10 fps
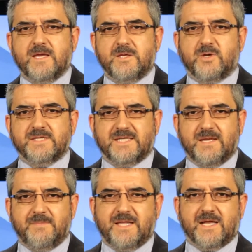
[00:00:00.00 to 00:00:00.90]
Yo quisiera
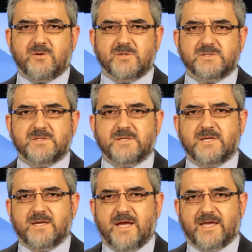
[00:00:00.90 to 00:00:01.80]
invitarlos
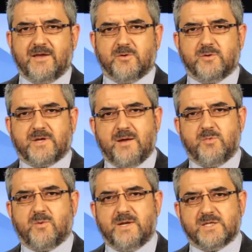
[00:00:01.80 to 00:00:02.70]
a que
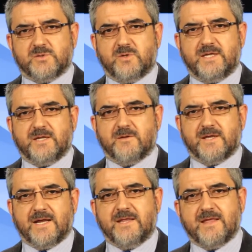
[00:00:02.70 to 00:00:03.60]
conozcamos cuáles son los criterios
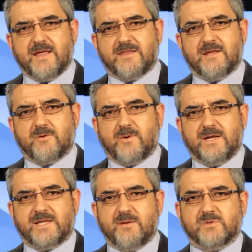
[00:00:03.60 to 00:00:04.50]
de calidad a los
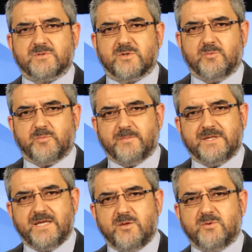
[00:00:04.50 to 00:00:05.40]
cuales estamos
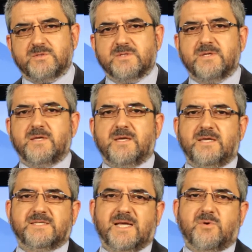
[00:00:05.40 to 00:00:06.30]
comprometidos
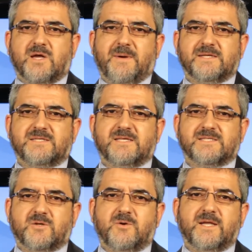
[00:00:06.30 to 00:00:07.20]
y seamos capaces de
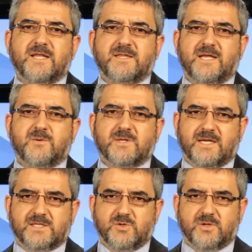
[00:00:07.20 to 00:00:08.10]
ser coherentes en nuestra
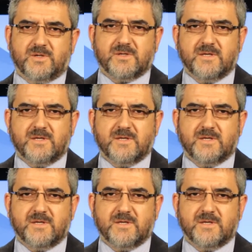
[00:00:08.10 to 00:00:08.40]
acción